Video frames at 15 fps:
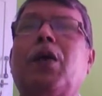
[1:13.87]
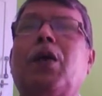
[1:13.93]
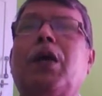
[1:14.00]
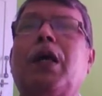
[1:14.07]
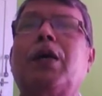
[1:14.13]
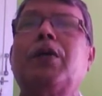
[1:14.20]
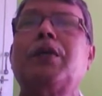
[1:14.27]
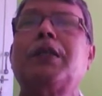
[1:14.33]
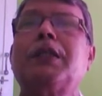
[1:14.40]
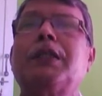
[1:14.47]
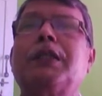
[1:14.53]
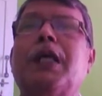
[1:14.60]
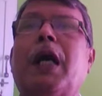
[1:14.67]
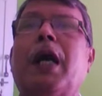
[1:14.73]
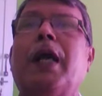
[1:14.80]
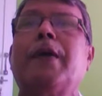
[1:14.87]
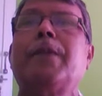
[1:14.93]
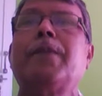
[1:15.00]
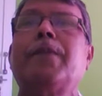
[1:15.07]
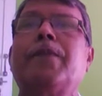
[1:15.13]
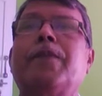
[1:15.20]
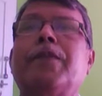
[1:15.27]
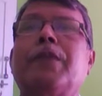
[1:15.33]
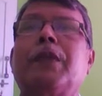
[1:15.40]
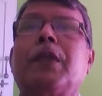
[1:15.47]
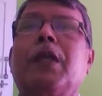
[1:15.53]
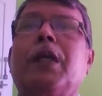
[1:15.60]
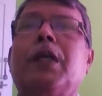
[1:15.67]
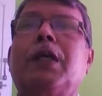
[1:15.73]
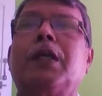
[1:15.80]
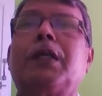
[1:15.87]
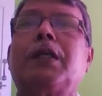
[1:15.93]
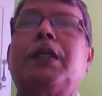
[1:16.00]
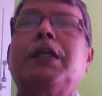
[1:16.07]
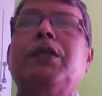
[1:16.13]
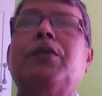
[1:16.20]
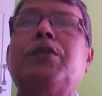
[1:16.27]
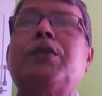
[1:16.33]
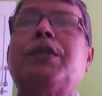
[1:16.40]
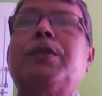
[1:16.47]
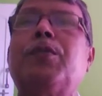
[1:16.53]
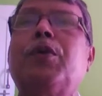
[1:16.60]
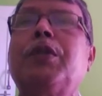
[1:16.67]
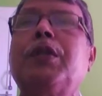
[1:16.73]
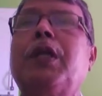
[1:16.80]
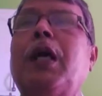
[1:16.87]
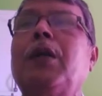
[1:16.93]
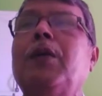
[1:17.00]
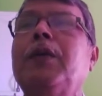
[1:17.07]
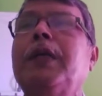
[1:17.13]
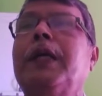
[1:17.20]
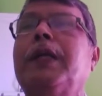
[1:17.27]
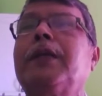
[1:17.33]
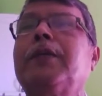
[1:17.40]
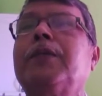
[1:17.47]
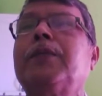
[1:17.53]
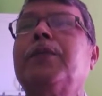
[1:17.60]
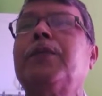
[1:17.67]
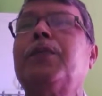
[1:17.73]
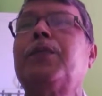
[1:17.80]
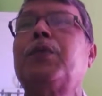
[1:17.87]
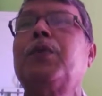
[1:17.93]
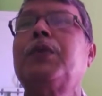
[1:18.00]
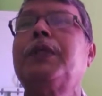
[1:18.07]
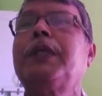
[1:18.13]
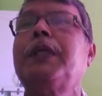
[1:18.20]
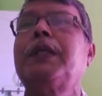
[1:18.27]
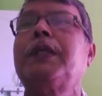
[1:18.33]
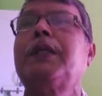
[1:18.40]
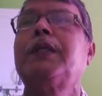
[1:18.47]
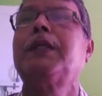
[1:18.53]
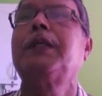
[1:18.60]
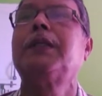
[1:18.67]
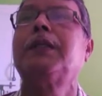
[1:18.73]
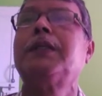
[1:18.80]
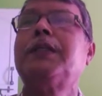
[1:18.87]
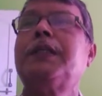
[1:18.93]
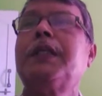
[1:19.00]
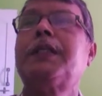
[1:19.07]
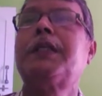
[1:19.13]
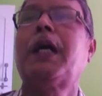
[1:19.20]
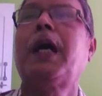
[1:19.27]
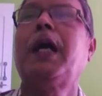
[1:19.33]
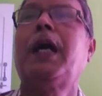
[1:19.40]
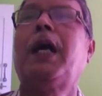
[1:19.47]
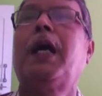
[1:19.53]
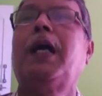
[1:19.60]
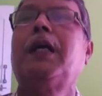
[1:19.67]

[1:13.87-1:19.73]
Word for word: রক্ষা করতে চায় কিন্তু জীবন ধারণের প্রতীক যে ছায়া